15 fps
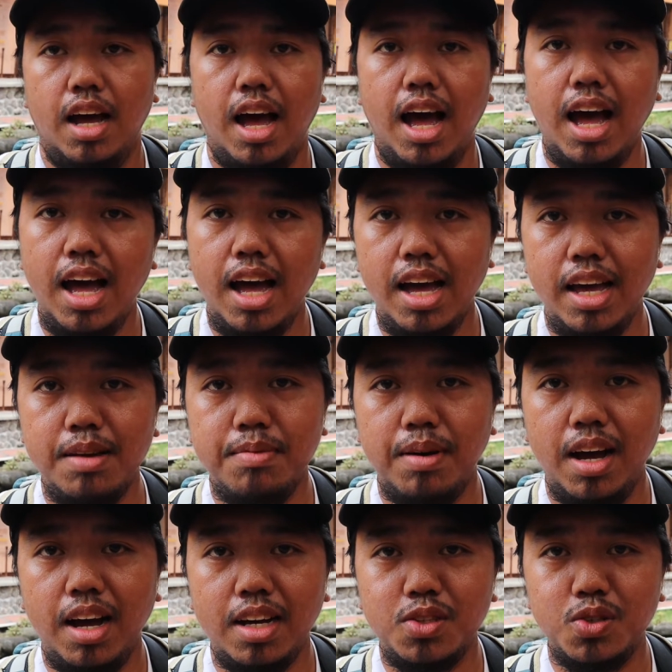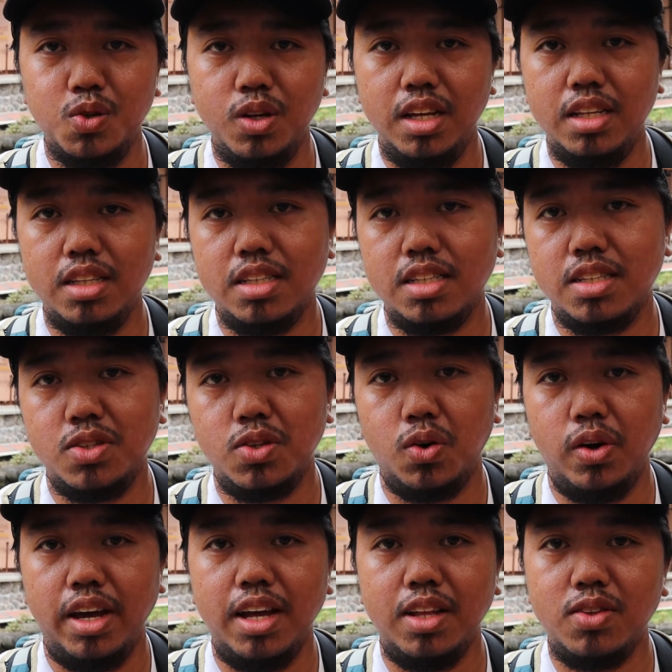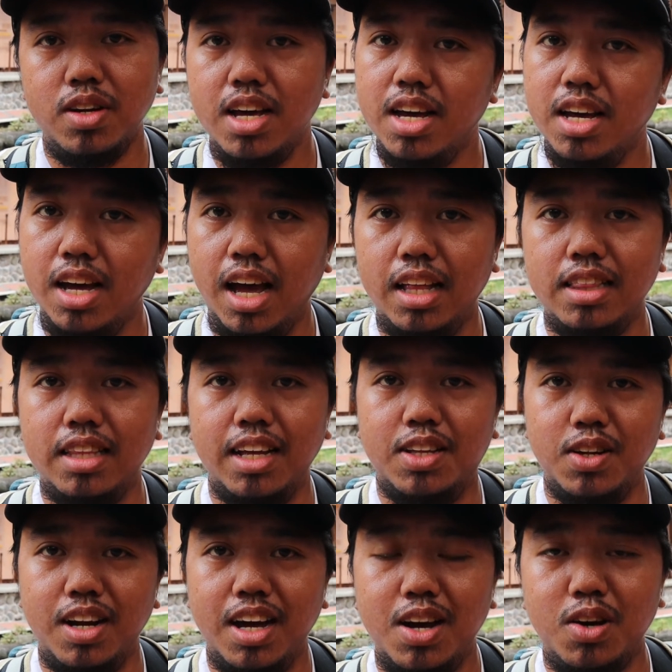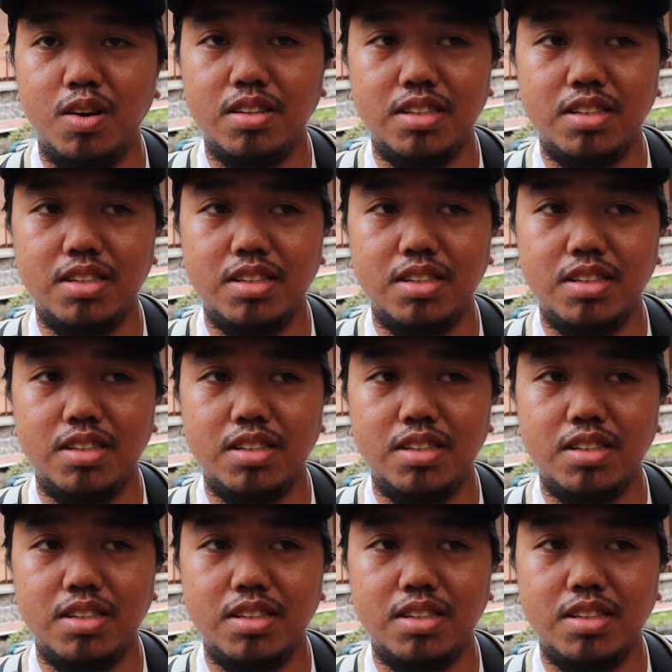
Hi mga kasulit! So eto na, andito na ako